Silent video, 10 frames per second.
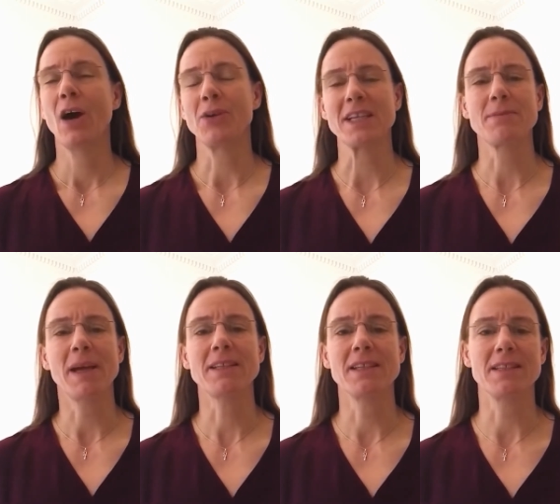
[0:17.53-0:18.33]
Und das
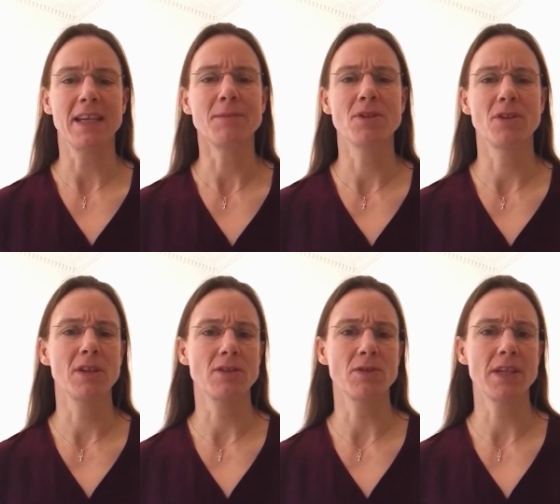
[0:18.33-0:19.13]
macht sie sehr
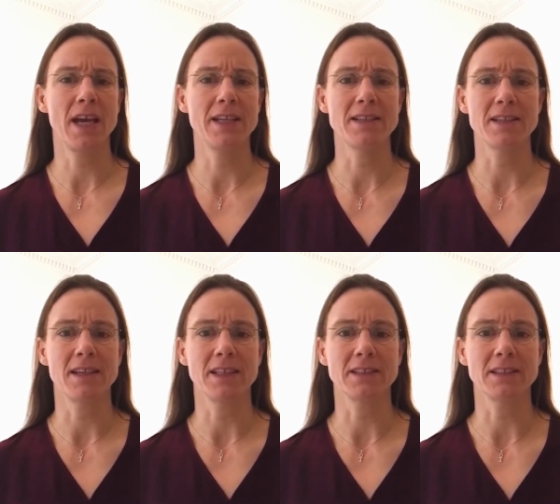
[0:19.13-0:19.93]
besonders und sehr
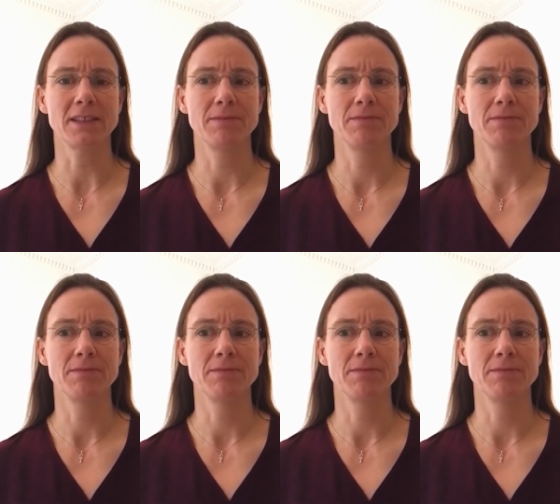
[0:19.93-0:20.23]
einzigartig.